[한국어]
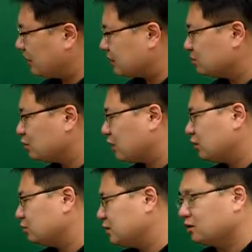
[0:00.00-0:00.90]
마침 또 얘가
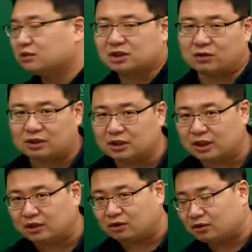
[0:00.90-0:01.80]
또 미성년자
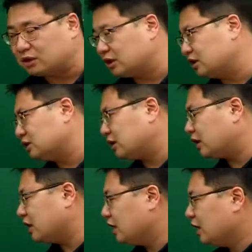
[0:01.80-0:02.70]
어린애예요. 어린애였을
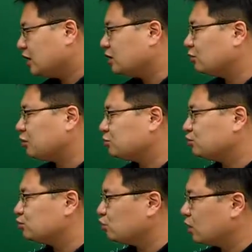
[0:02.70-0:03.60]
때 그럼에도
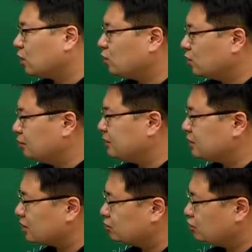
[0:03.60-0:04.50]
불구하고
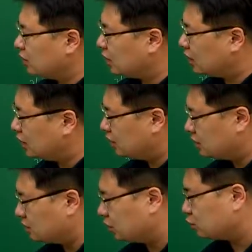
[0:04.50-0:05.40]
빚의 굴레에
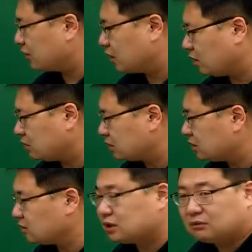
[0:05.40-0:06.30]
들어갈 수밖에 없는
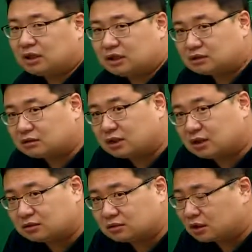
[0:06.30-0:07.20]
그런 상황이
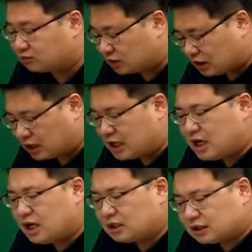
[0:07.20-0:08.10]
있었다라는 것 때문에
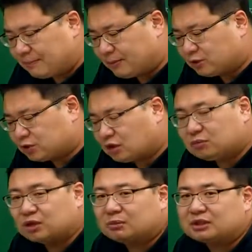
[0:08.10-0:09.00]

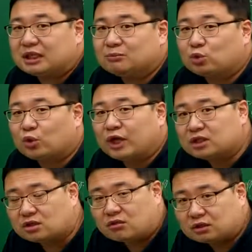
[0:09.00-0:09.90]
3번처럼 되면 참
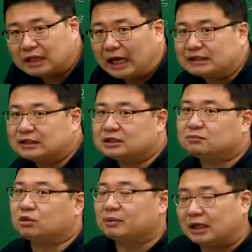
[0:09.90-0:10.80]
좋겠죠. 근데 아직까지는
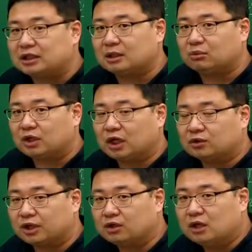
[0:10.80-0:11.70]
법이 아니다 보니까
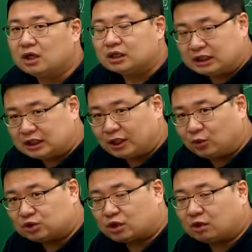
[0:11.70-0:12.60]
어때요? 이
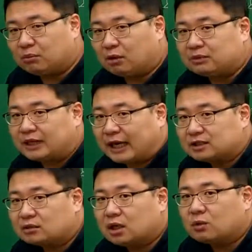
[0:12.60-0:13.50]
내용처럼 법을
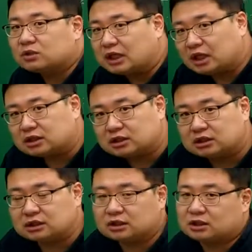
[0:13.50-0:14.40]
개정하고자
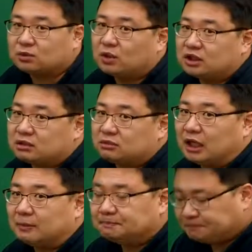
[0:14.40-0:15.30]
하는 시도가
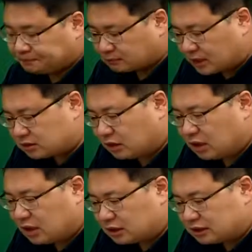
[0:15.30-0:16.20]
있습니다. 그래서
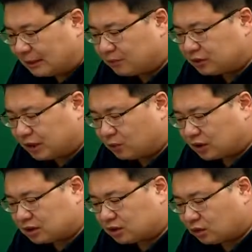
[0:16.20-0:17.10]
이 3번 내용
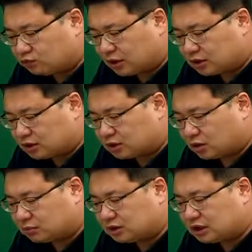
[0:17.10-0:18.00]
같은 경우에는
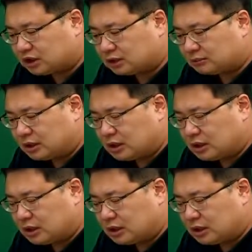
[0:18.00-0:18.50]
여러분 지금